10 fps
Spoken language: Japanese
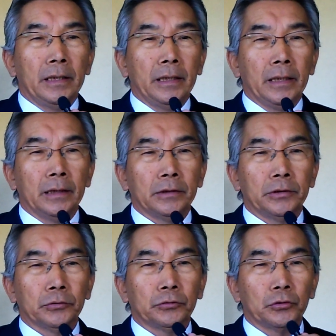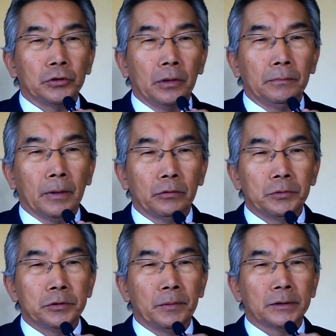えー、ちょっと間延
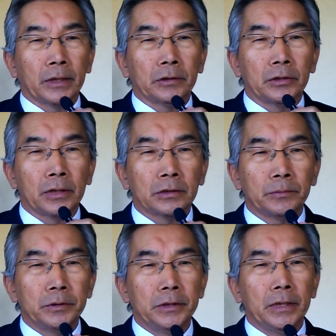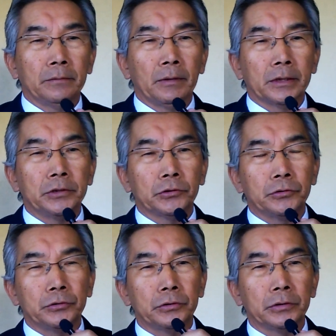びしましたけど久しぶりに天城塾